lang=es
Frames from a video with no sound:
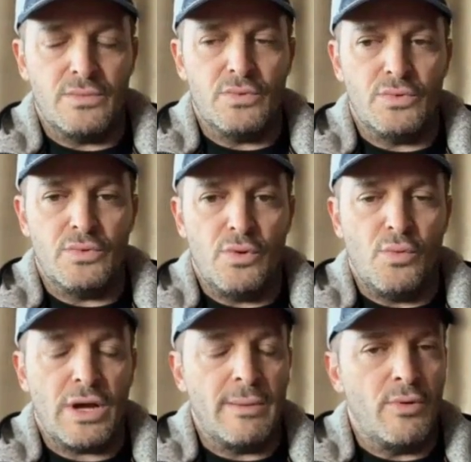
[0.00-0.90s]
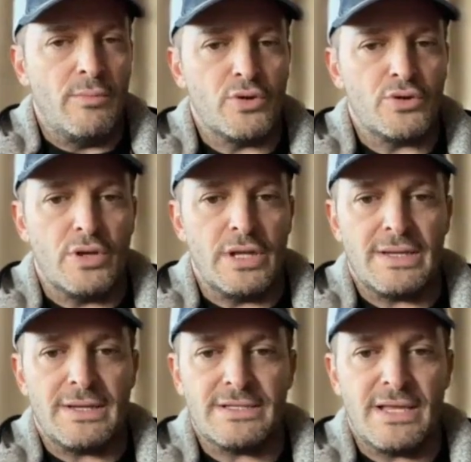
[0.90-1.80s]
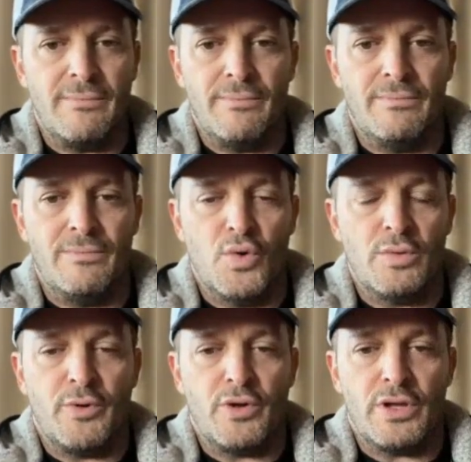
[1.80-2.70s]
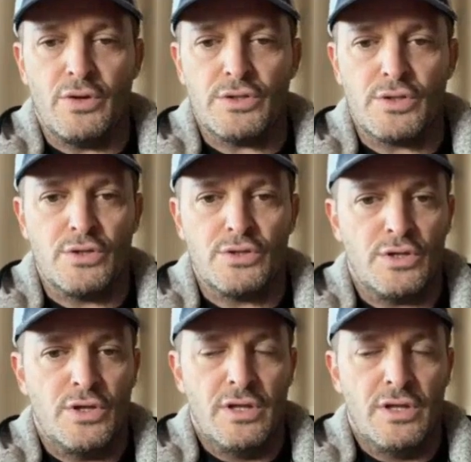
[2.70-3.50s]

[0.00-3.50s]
no buscamos motores que sean muy poderosos,